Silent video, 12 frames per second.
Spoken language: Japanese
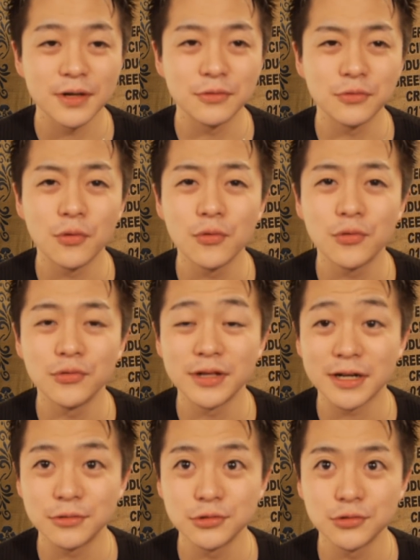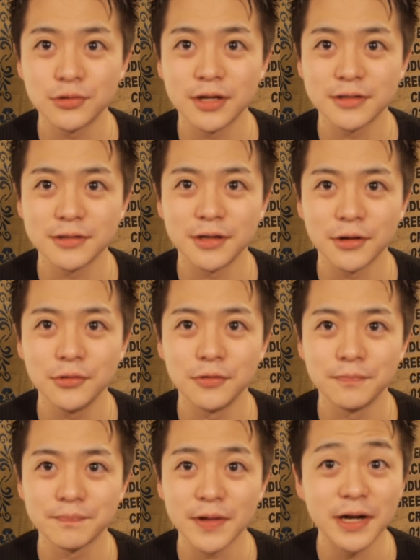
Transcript: あの濃厚なガトーショコラだったんだけど、